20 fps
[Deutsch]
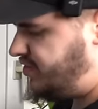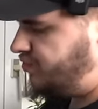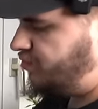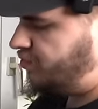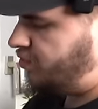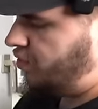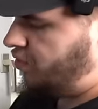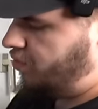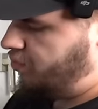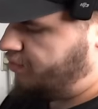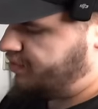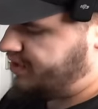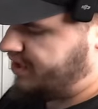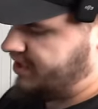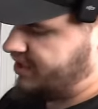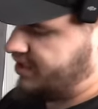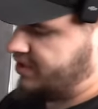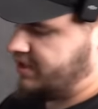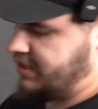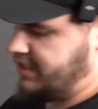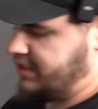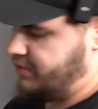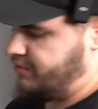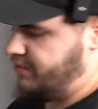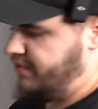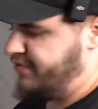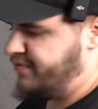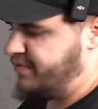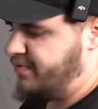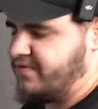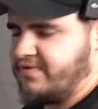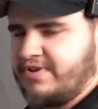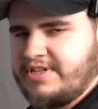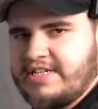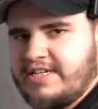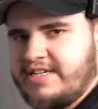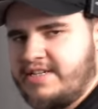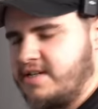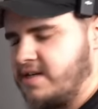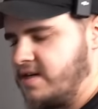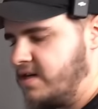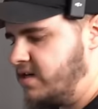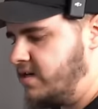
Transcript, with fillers: zu groß ist, also das Driftwood, was ich hier